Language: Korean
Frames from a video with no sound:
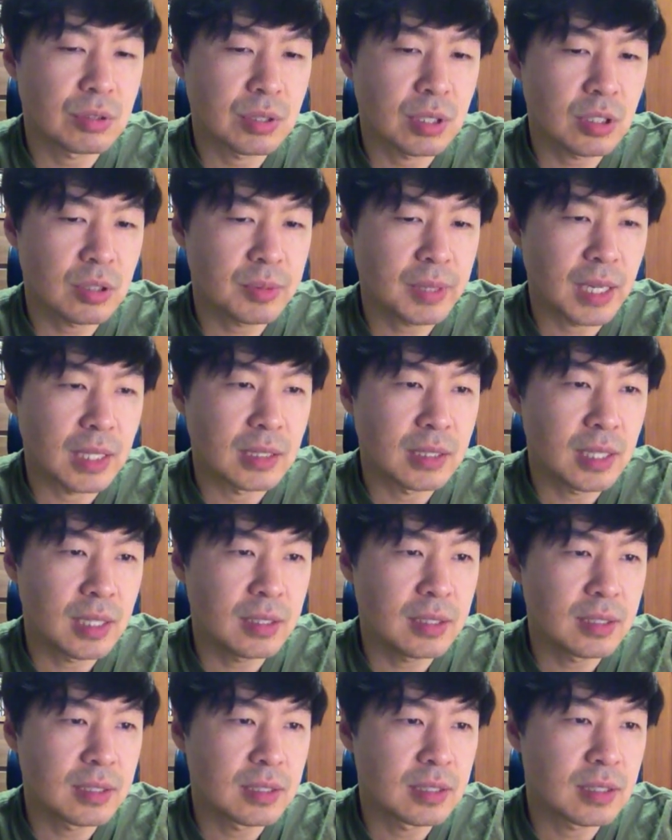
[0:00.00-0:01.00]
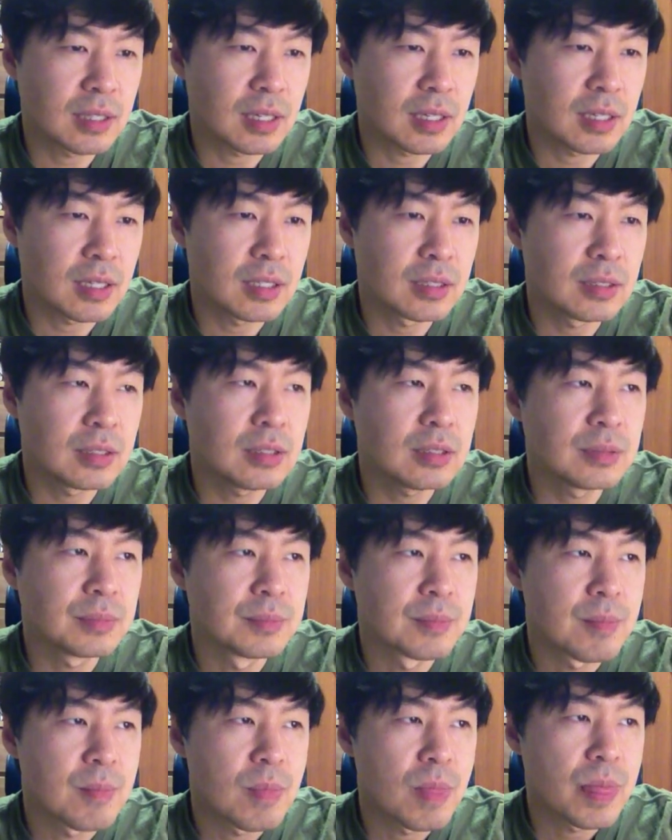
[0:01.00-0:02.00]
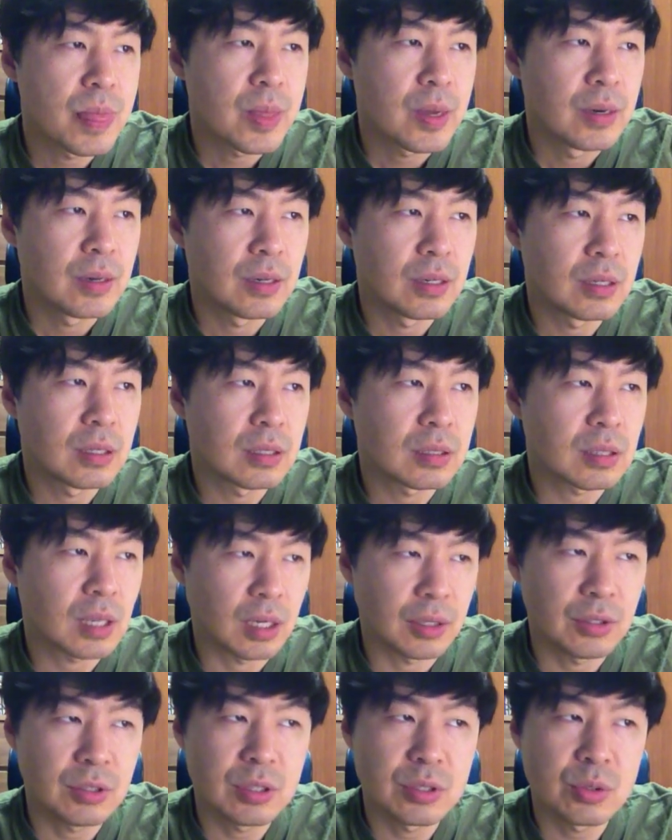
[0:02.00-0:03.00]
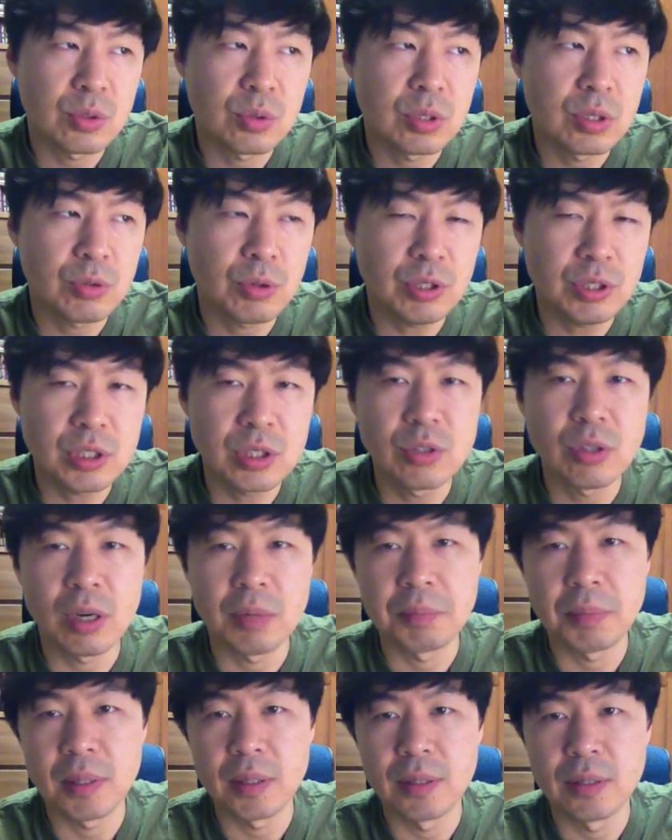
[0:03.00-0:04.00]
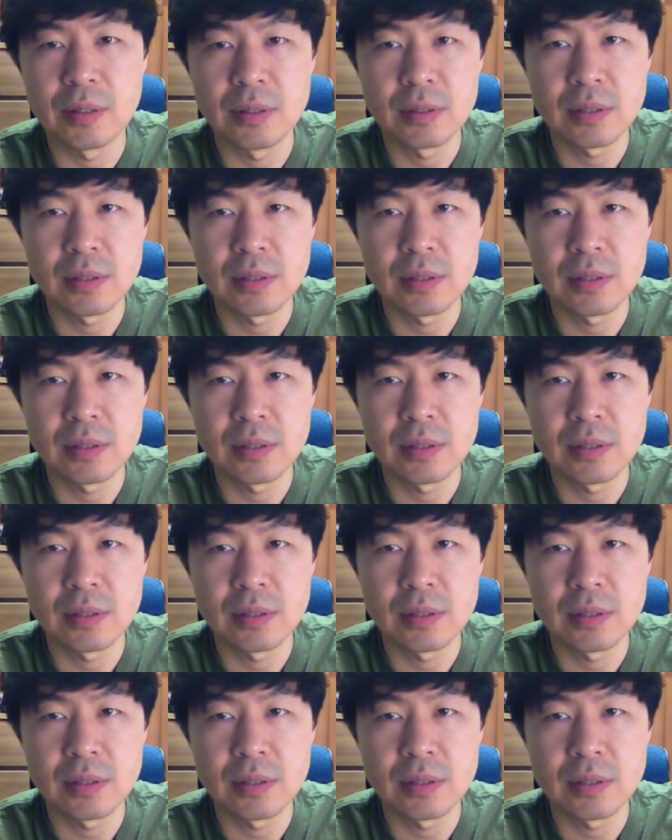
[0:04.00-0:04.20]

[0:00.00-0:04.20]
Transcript: 셋업이 안 돼 있는 기타는 어, 당연히 손이 훨씬 더 아파요.